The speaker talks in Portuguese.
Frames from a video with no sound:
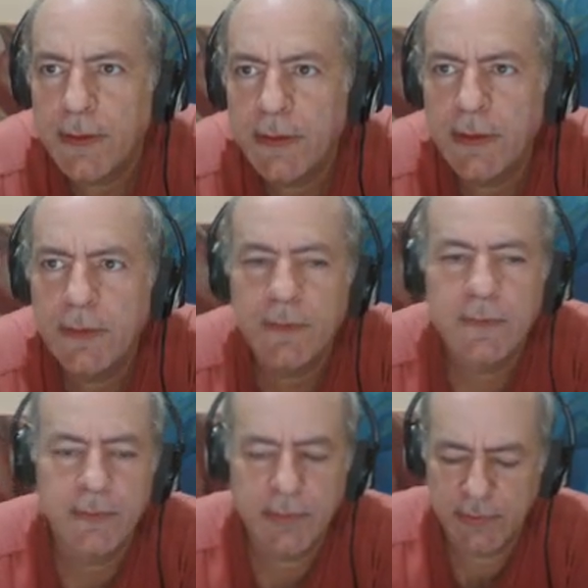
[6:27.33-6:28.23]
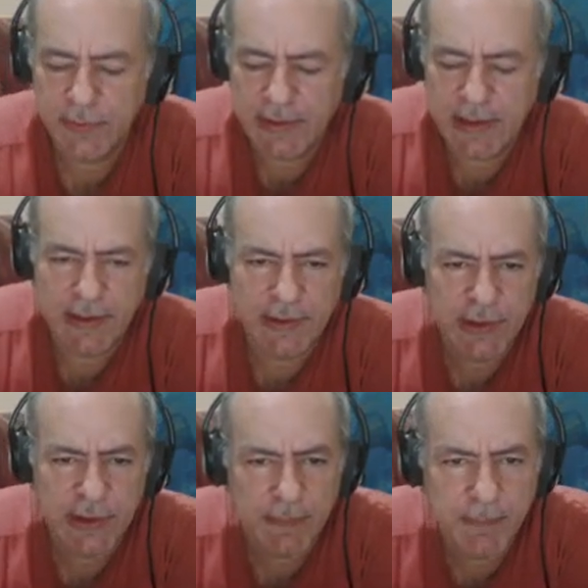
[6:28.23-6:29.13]
e vamos ver o que, é que a
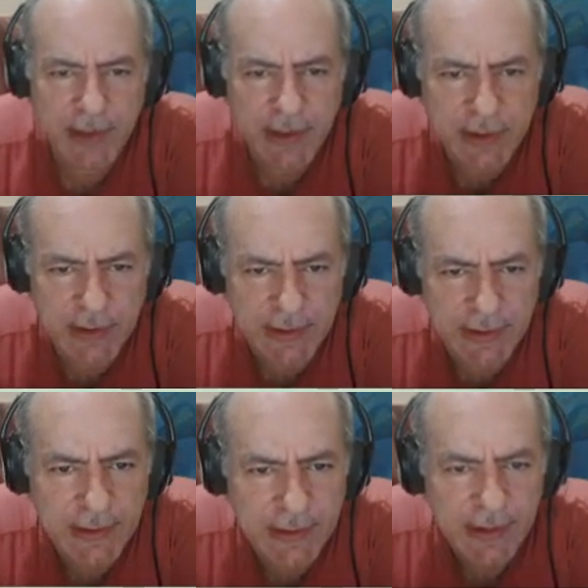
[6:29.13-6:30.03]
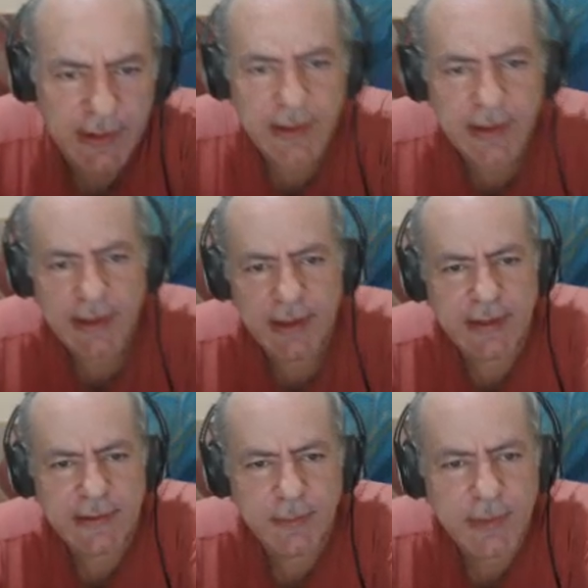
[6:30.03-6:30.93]
gente aprende aqui.
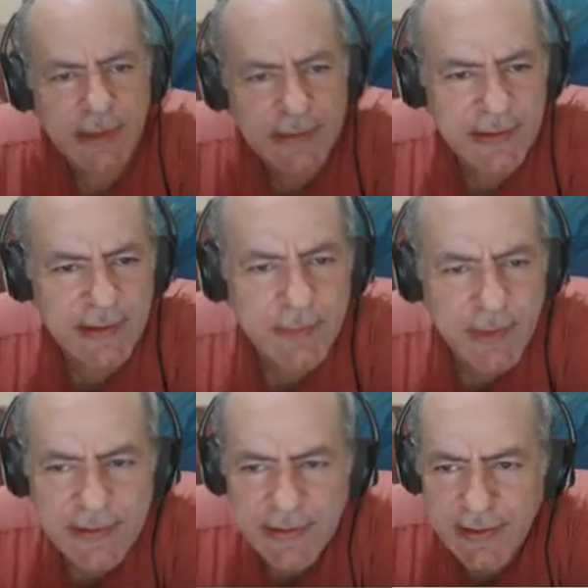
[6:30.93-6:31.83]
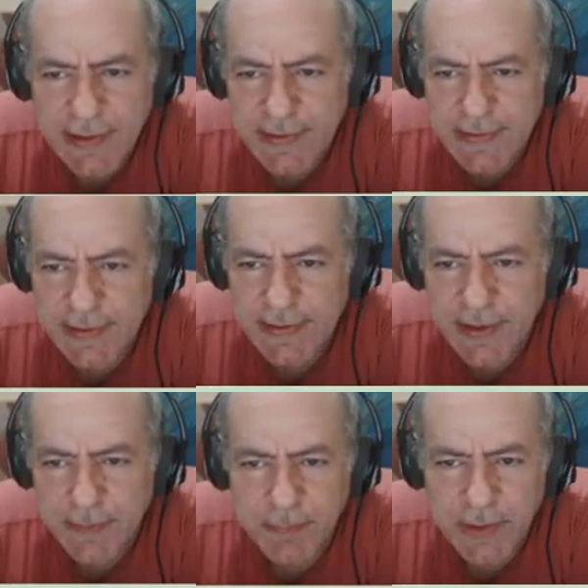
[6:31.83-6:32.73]
Essa é uma das linhas mais interessantes
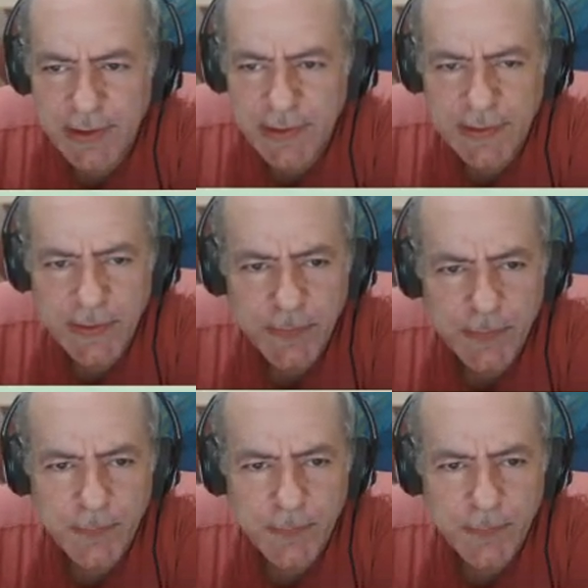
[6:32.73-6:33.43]
da PIRC,